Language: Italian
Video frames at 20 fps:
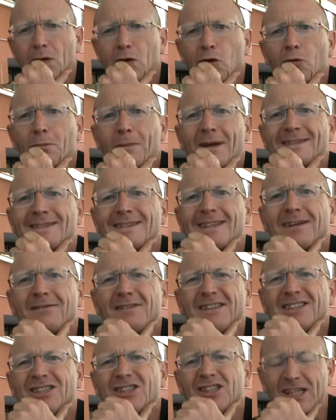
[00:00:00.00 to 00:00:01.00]
Come essere
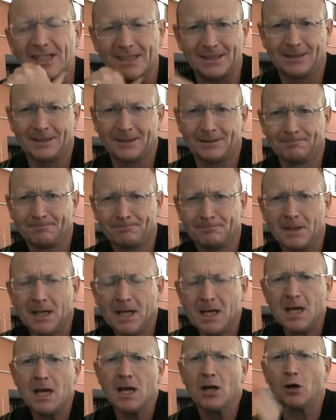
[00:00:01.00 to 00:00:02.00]
vincenti?
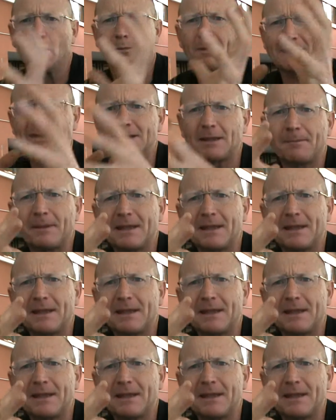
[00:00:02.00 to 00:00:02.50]
Come essere,